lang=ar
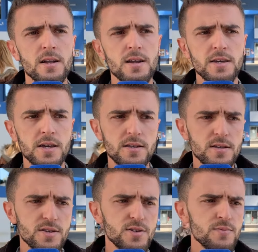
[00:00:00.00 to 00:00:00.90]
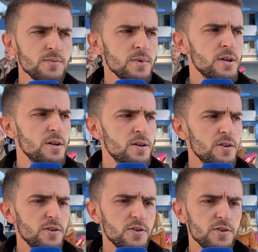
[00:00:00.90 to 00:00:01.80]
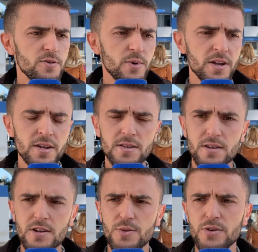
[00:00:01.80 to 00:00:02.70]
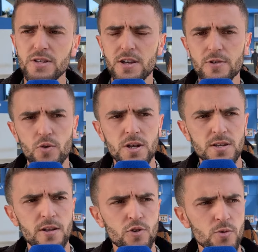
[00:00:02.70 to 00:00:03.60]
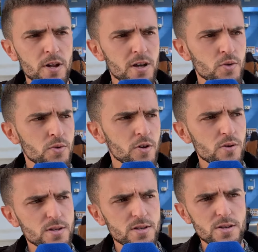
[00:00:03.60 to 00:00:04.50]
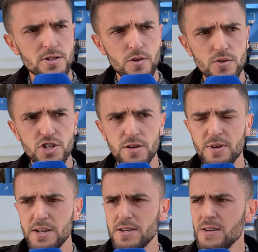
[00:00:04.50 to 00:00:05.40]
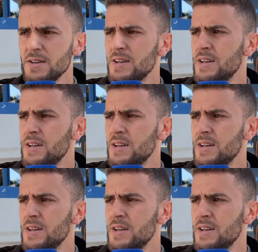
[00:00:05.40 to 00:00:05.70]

اللي كيتسم بأن الطلبة ديال كلية العلوم القانونية والاقتصادية والاجتماعية